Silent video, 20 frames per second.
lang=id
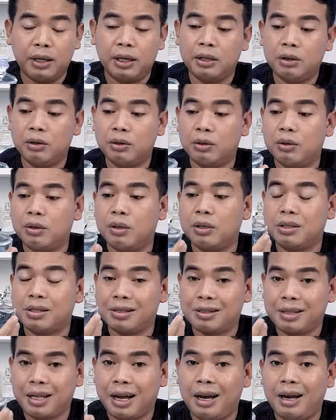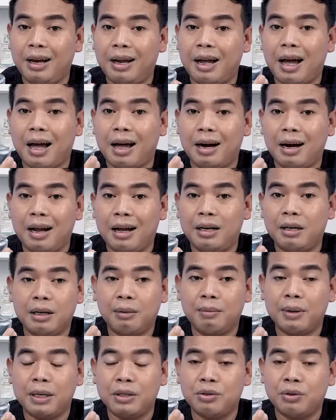Ini tuh stay ada
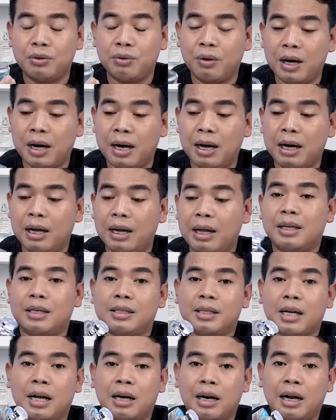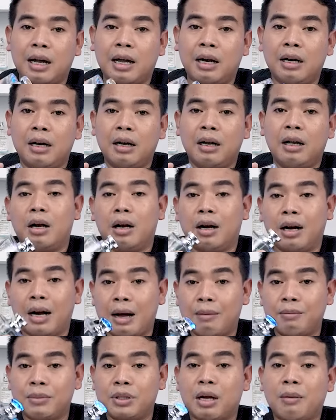di baju gua kisaran
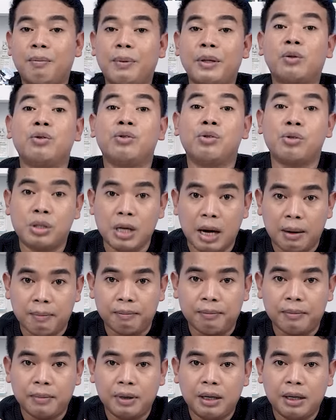6 sampai 7 jam.